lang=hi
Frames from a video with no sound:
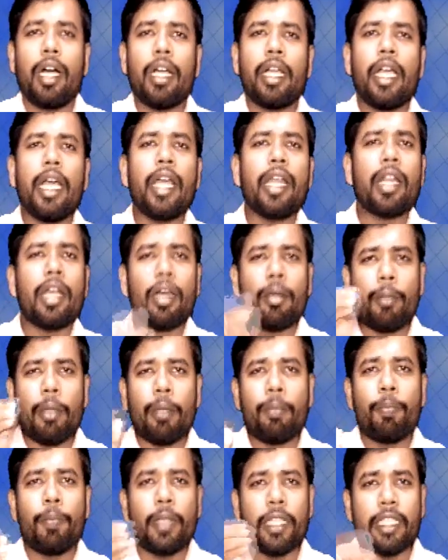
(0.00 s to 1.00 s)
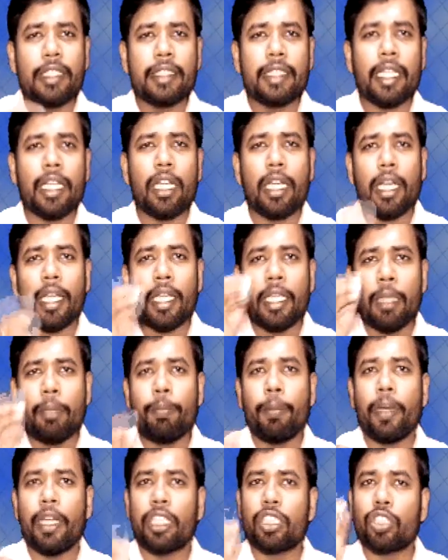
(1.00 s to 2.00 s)
अगर हमें फिर से कहीं
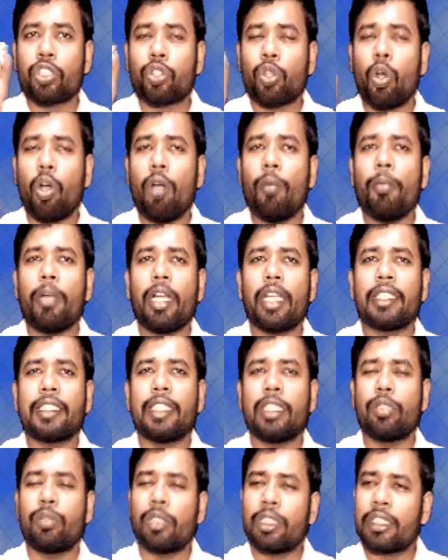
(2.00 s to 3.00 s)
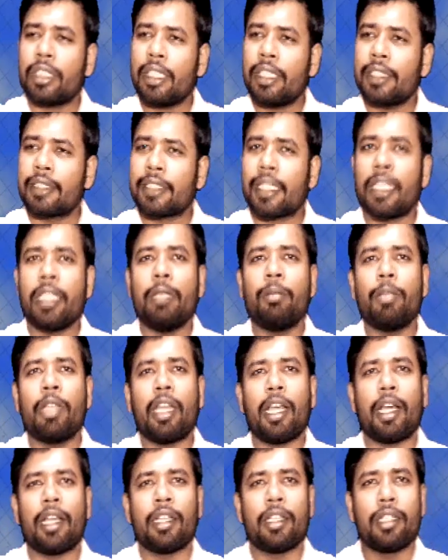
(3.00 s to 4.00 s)
पर सॉम का सिचुएशन सही
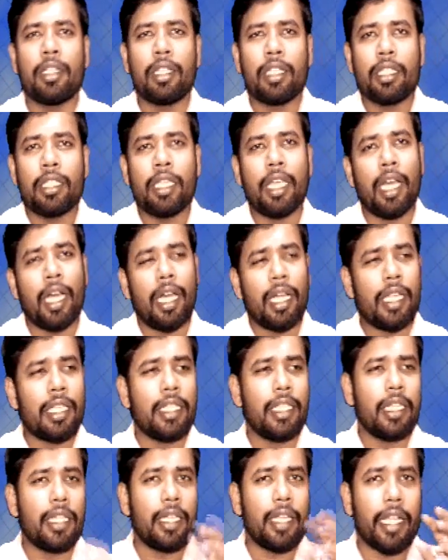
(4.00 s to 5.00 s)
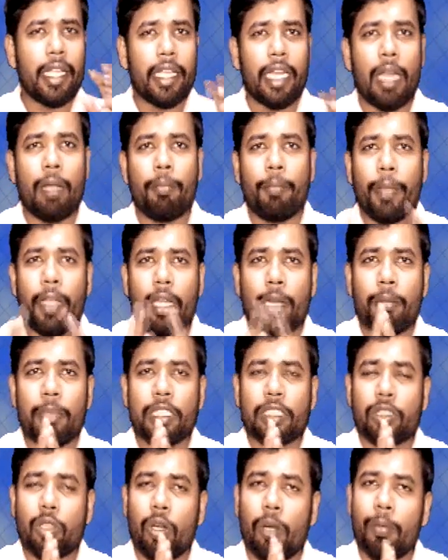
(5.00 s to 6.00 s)
मिला कि हाँ ये डायग्राम पे
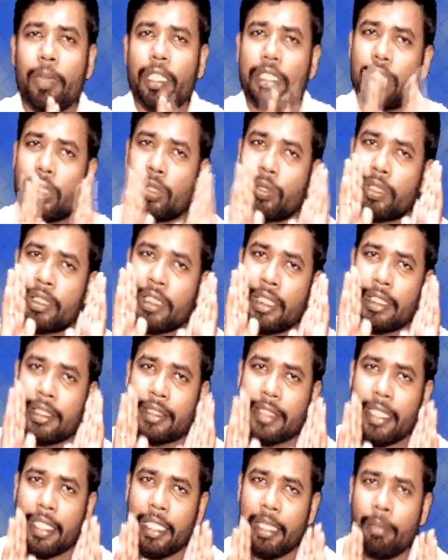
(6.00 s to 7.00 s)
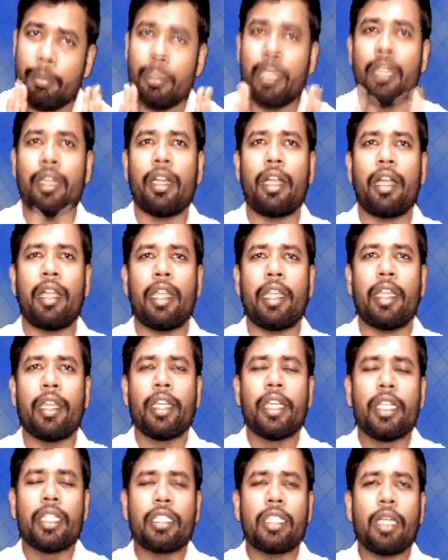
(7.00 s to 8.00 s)
हमें सॉम का सिचुएशन सही मिल रहा है
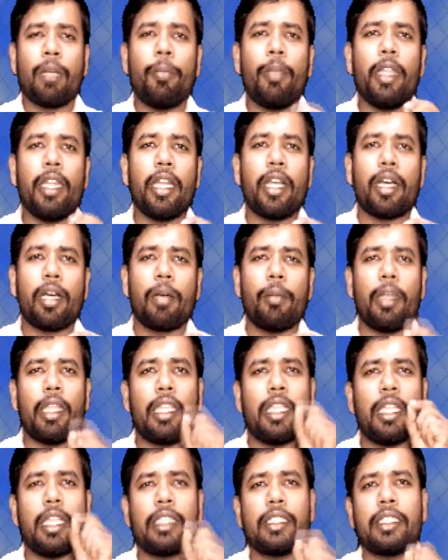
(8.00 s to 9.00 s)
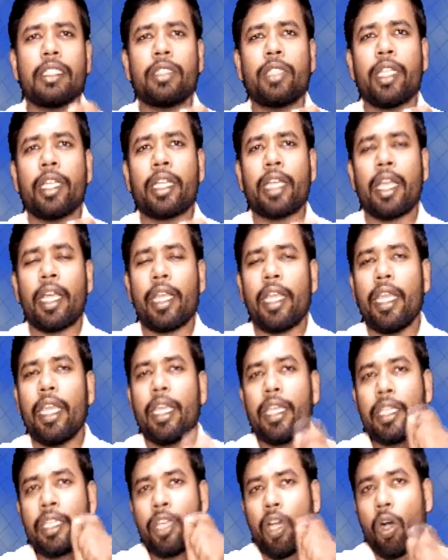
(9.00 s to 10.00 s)
तभी ना हमें ये चीज़ देखना है
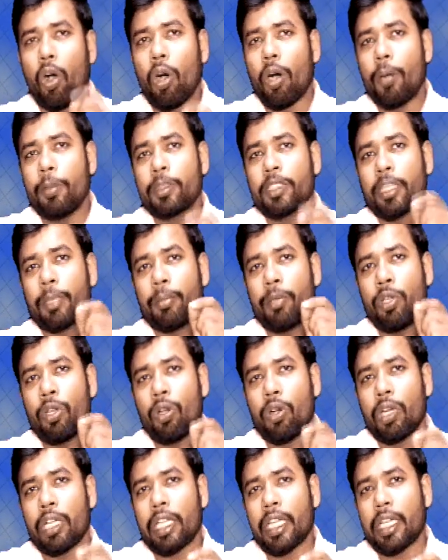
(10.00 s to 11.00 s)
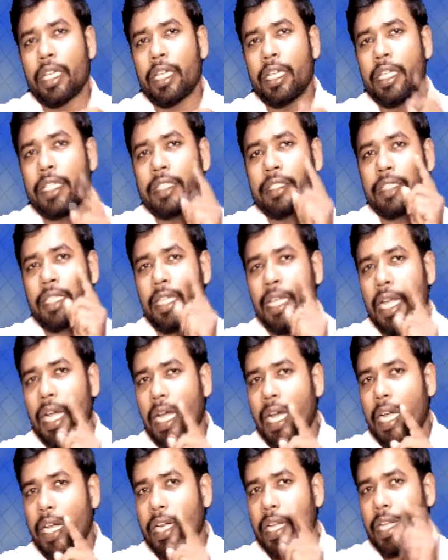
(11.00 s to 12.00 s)
कि ऑब सम नॉट का कंडीशन
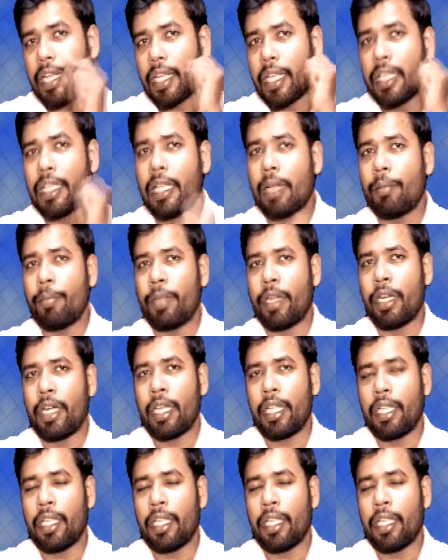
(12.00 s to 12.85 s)
आ रहा है या फिर